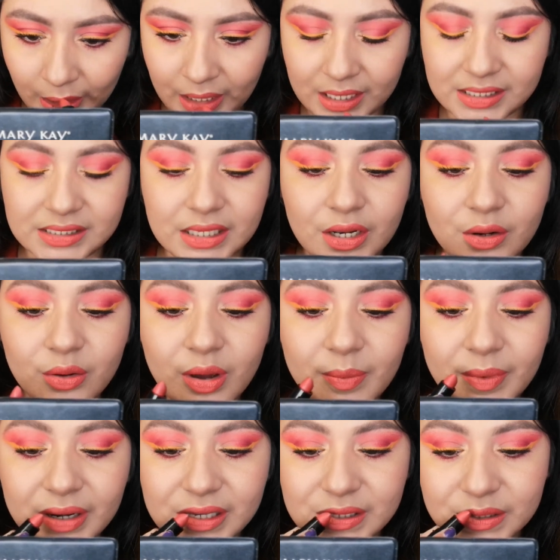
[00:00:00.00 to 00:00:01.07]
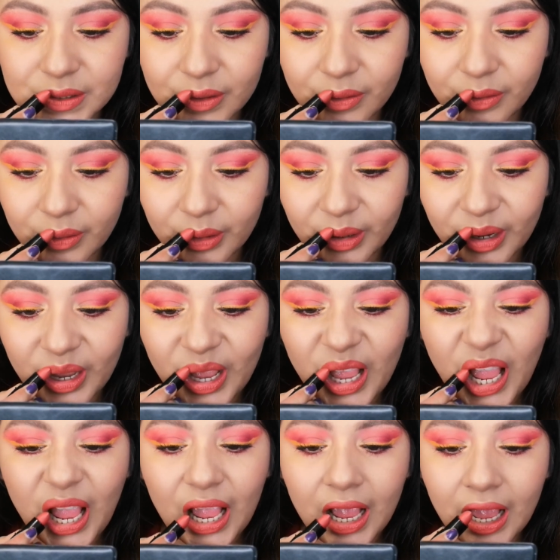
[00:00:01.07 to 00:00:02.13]
Este no apareció
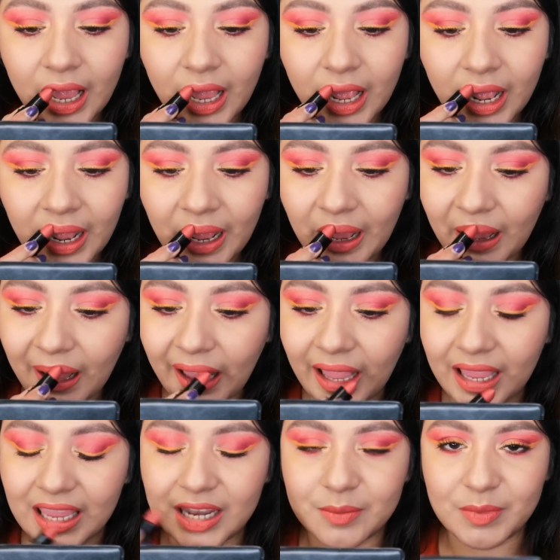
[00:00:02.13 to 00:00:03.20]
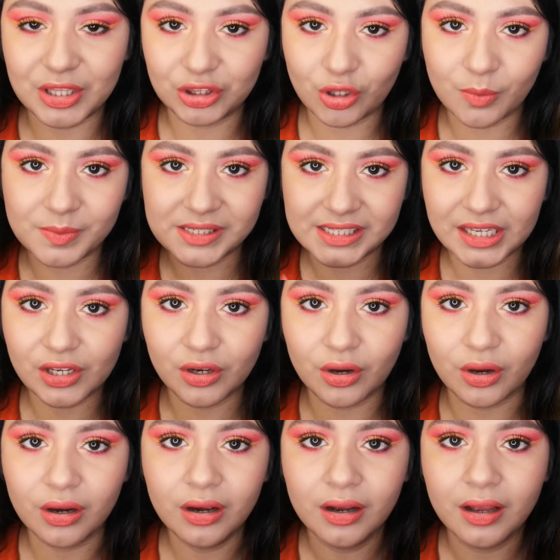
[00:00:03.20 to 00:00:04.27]
en mi top
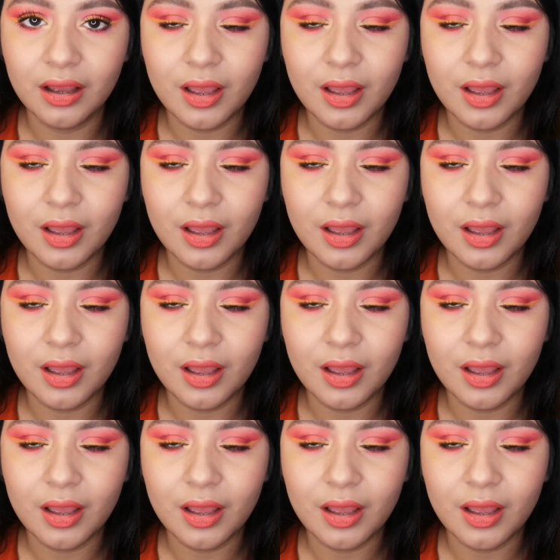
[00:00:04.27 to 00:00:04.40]
5